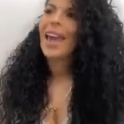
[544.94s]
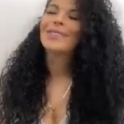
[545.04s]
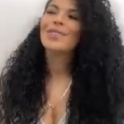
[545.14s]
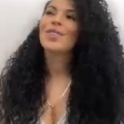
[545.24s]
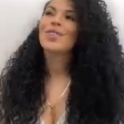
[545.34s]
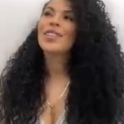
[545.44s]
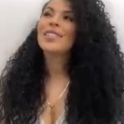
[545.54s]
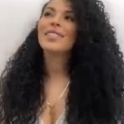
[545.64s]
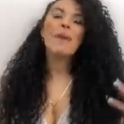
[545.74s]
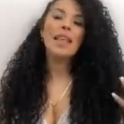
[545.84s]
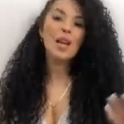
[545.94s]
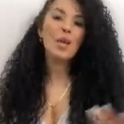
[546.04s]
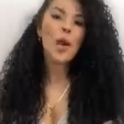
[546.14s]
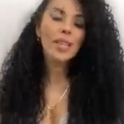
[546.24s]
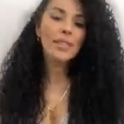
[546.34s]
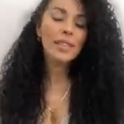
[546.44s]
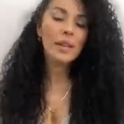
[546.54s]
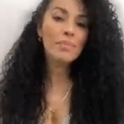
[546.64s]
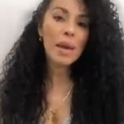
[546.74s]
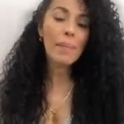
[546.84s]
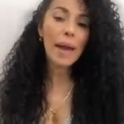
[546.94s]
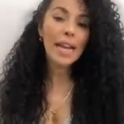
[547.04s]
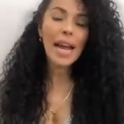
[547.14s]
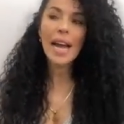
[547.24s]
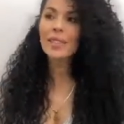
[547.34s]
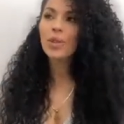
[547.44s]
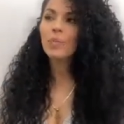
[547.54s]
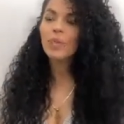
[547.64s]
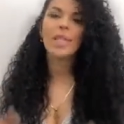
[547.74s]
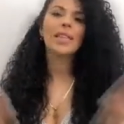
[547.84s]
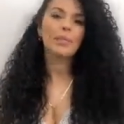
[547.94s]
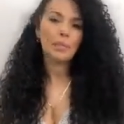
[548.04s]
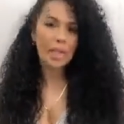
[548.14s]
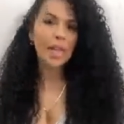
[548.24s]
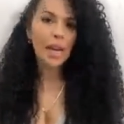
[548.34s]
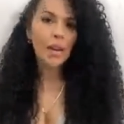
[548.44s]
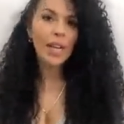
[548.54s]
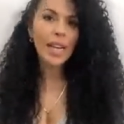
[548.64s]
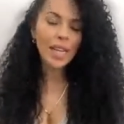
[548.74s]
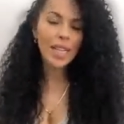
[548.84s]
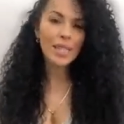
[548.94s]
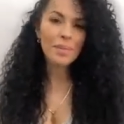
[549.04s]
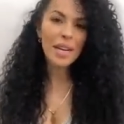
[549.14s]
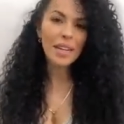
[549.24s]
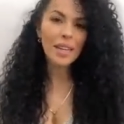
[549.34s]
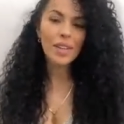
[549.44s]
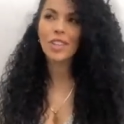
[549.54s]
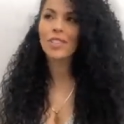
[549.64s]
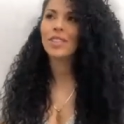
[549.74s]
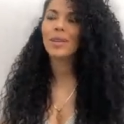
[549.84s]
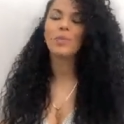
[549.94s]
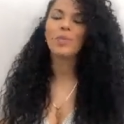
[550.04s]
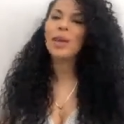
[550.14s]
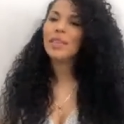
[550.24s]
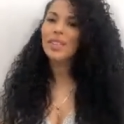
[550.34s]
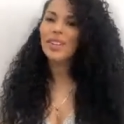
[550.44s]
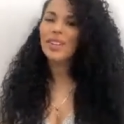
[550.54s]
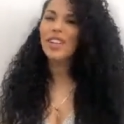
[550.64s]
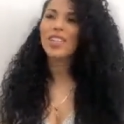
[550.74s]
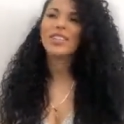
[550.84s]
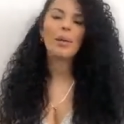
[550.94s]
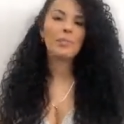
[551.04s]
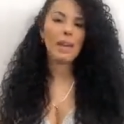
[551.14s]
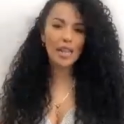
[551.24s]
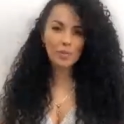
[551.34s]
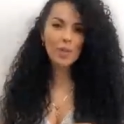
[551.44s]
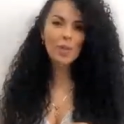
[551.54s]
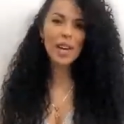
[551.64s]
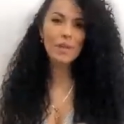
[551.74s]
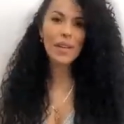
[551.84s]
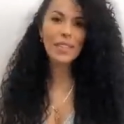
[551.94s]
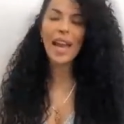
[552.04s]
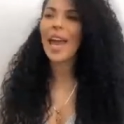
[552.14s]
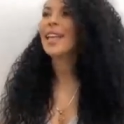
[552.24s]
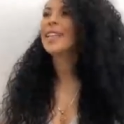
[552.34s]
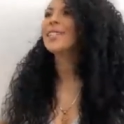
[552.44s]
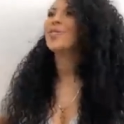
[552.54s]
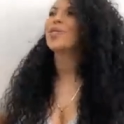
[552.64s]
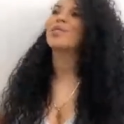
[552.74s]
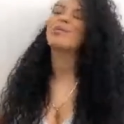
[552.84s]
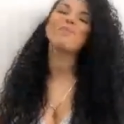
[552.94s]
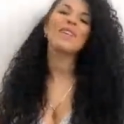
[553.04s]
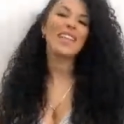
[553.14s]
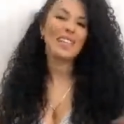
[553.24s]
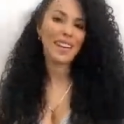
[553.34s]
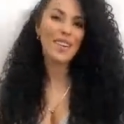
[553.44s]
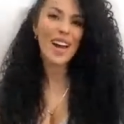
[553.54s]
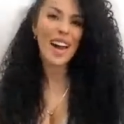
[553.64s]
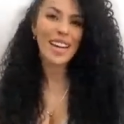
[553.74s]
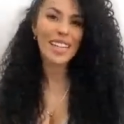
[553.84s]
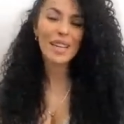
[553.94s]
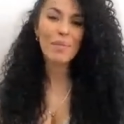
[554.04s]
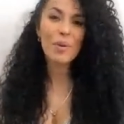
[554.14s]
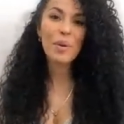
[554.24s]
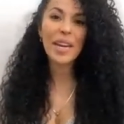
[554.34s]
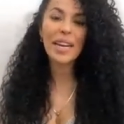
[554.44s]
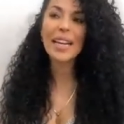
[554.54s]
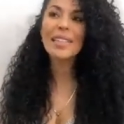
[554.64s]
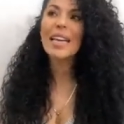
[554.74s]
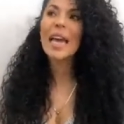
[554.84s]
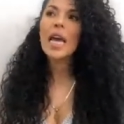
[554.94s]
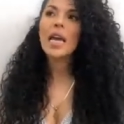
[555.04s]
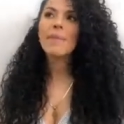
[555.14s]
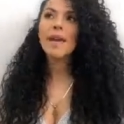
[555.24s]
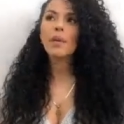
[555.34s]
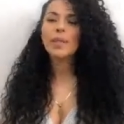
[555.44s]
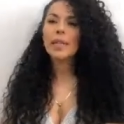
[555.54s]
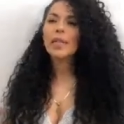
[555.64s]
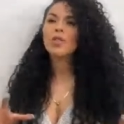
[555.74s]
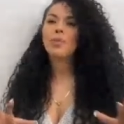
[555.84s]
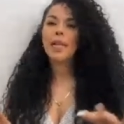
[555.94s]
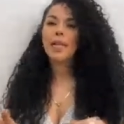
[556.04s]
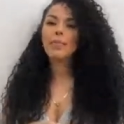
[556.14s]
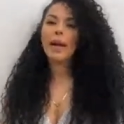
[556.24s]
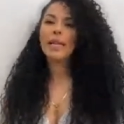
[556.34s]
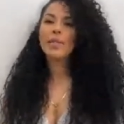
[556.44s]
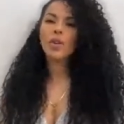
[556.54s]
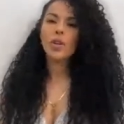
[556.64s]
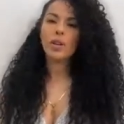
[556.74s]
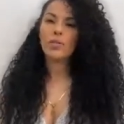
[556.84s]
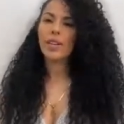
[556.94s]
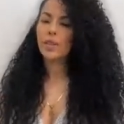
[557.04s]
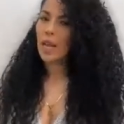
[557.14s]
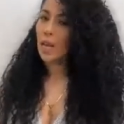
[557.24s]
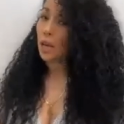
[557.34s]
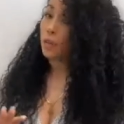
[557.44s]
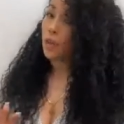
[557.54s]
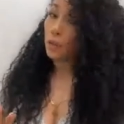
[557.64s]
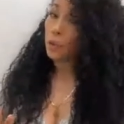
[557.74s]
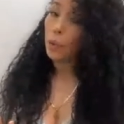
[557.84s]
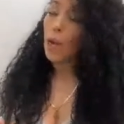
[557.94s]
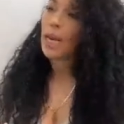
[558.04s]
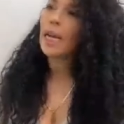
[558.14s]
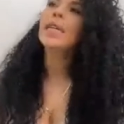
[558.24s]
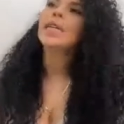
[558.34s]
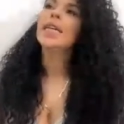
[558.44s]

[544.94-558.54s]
Entonces me di cuenta también bailando, pues que también tenía bailarinas a mi alrededor, entonces dije, un momento, también les puedo sacar plata a ellas, entonces empecé a trabajarlas y a moverlas y me di cuenta que yo para el tema de las coreografías era que fuera muy buena,